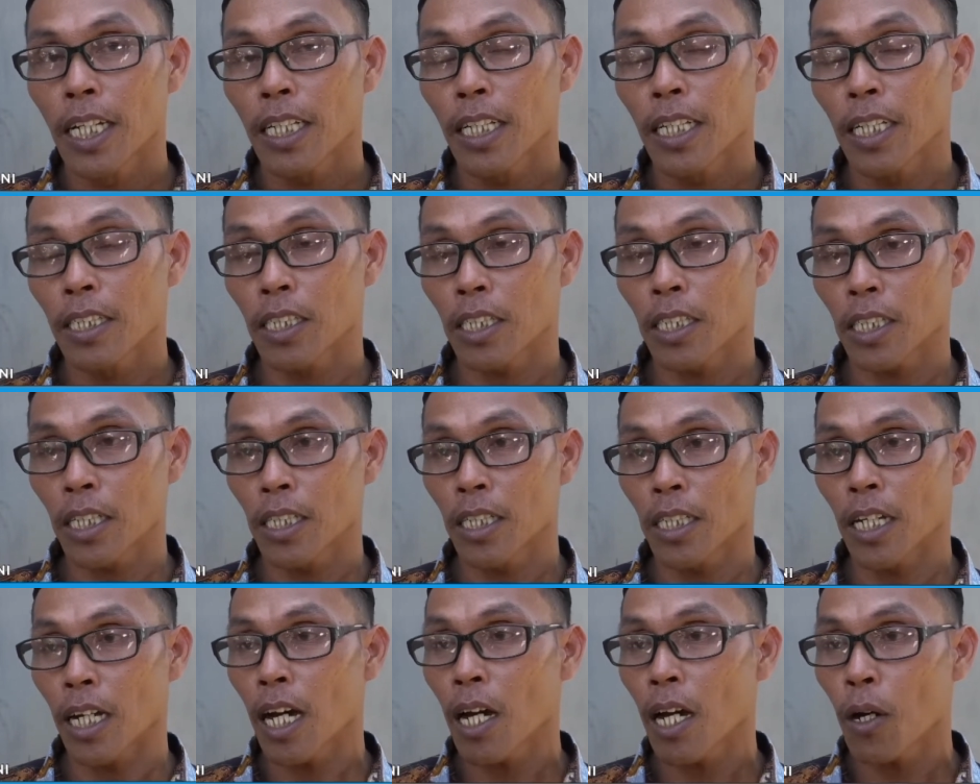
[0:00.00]
yang
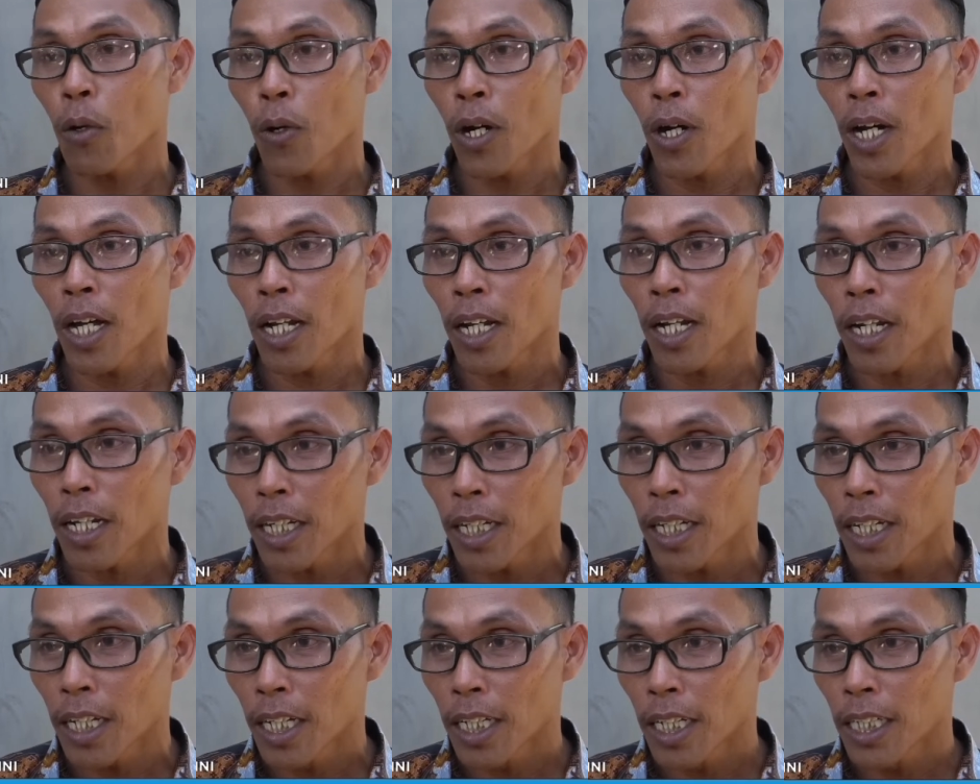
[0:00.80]
sejak awal
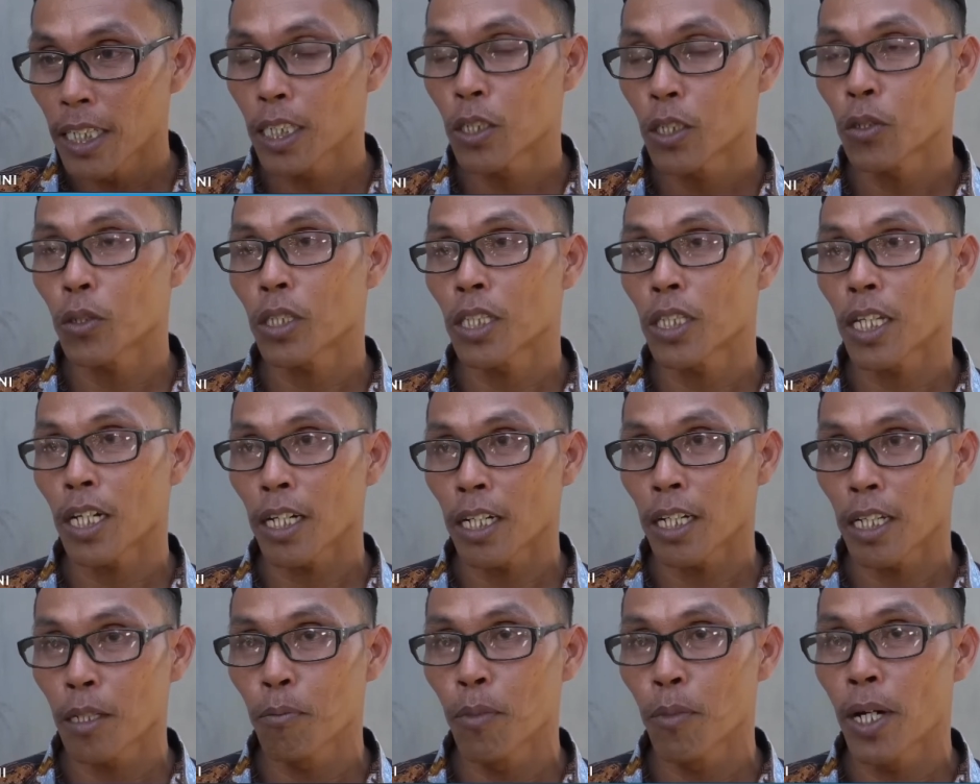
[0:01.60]
ikut
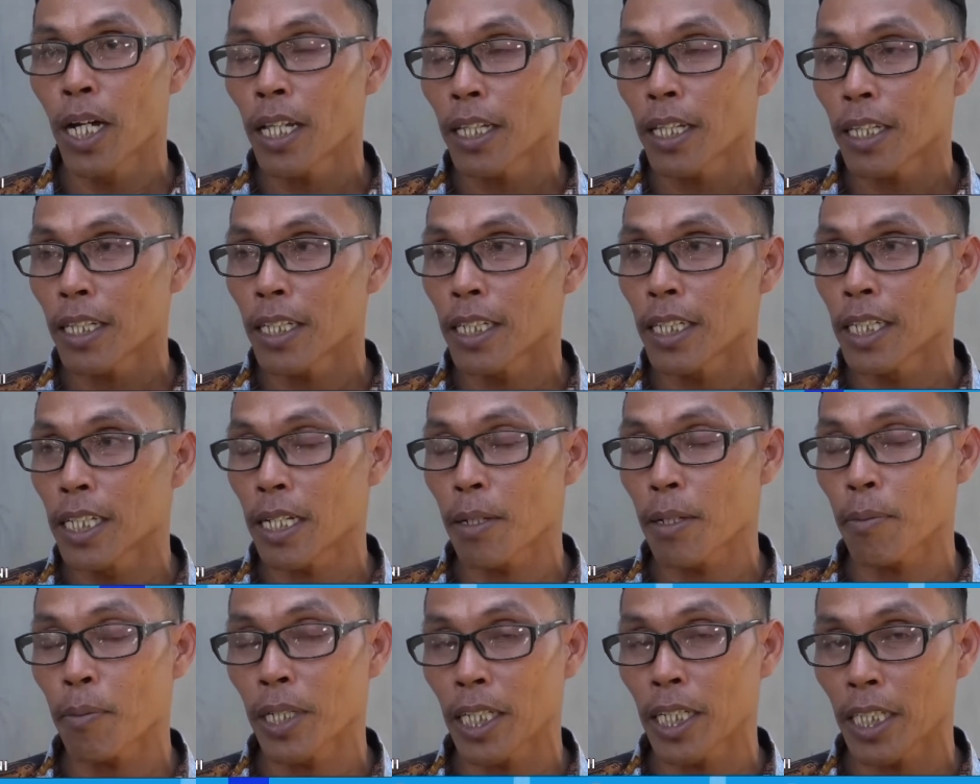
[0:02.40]
terlibat di
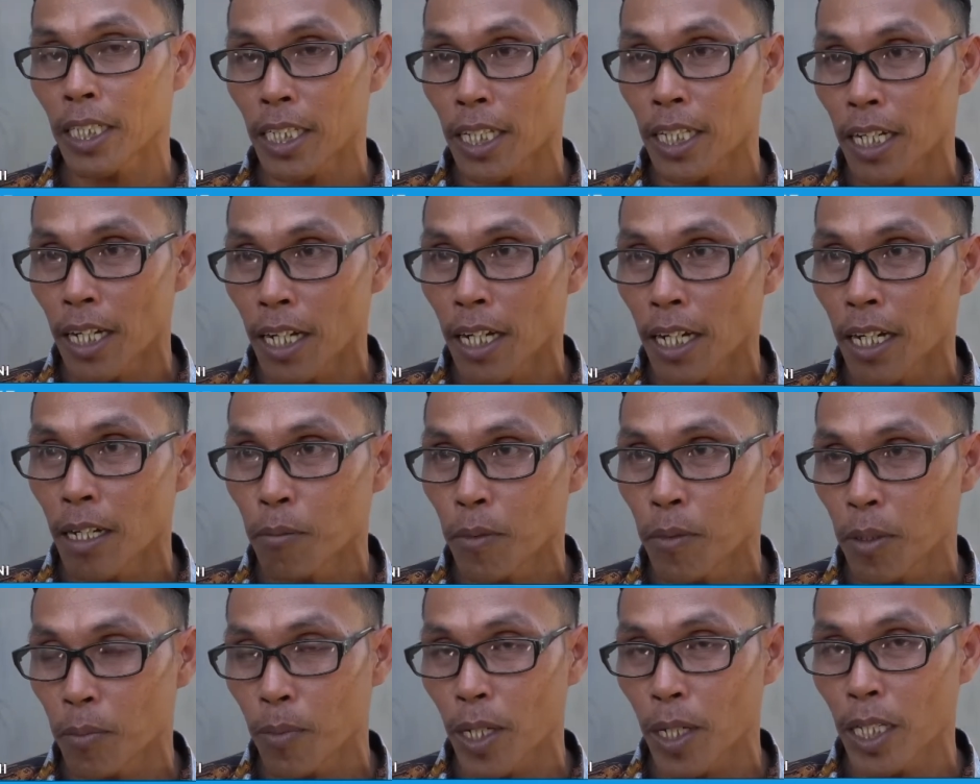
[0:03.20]

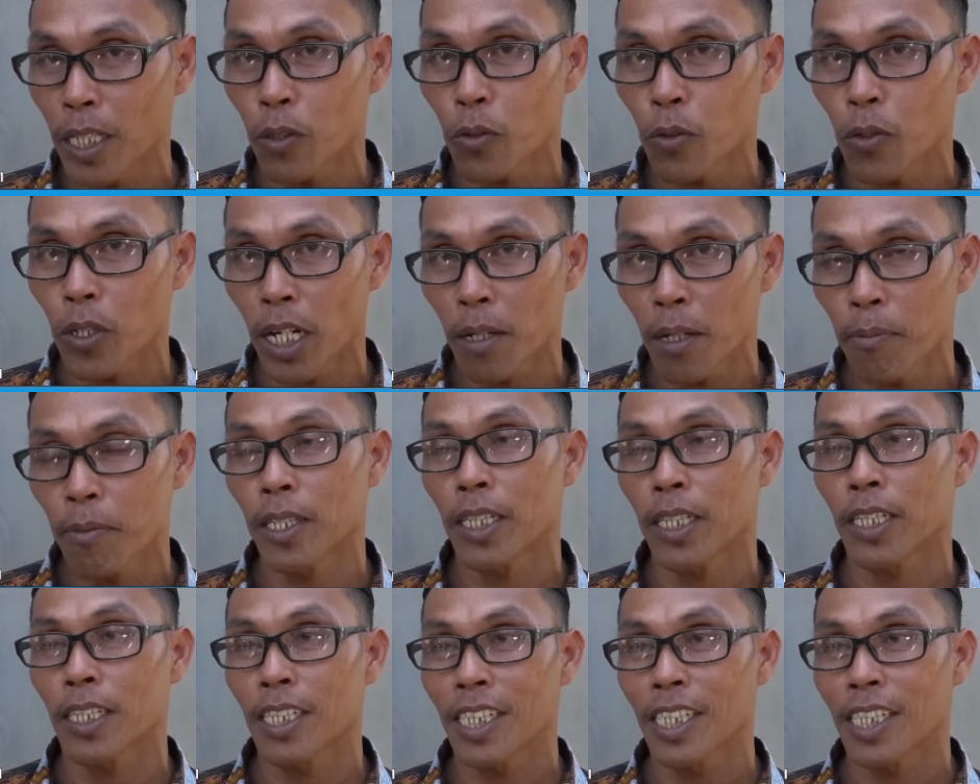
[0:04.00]
kepanitiaan membantu kami.